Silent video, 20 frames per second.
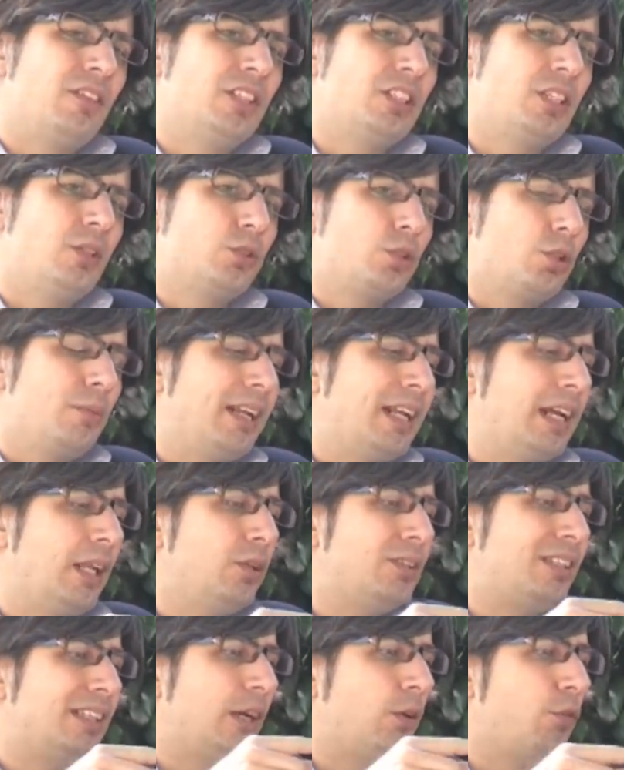en nuestro
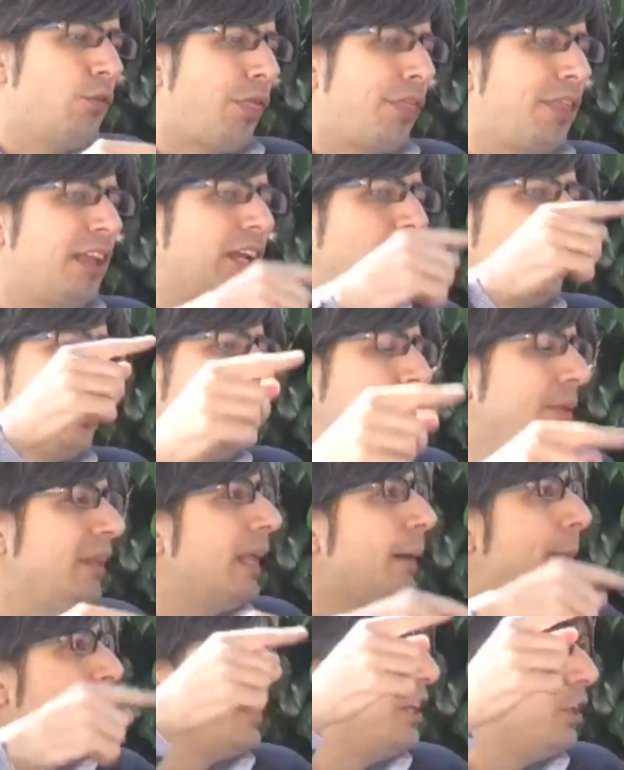mercado tendrán un ciclo de
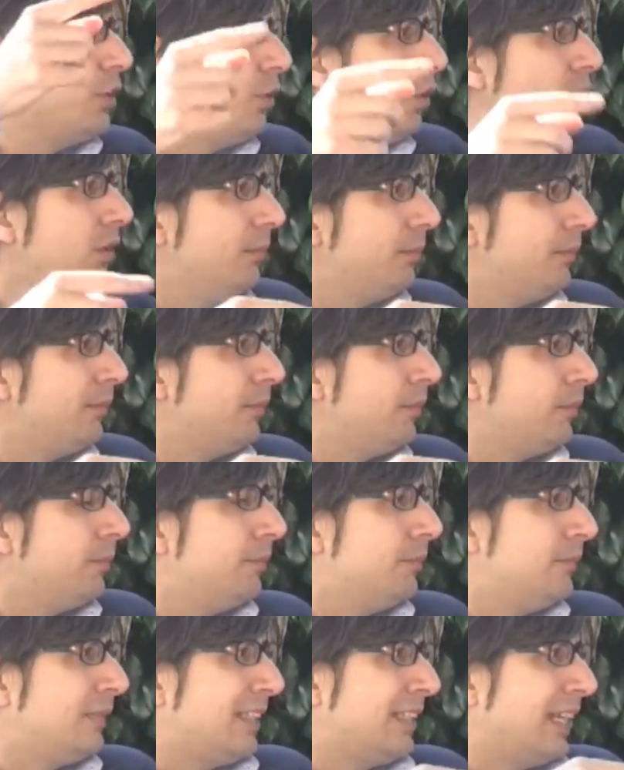vida mayor,
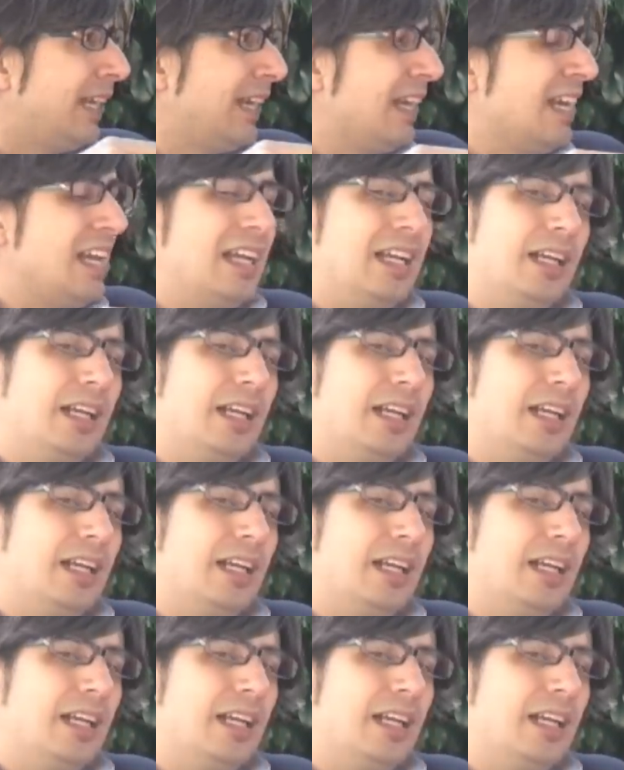mm, tendrán,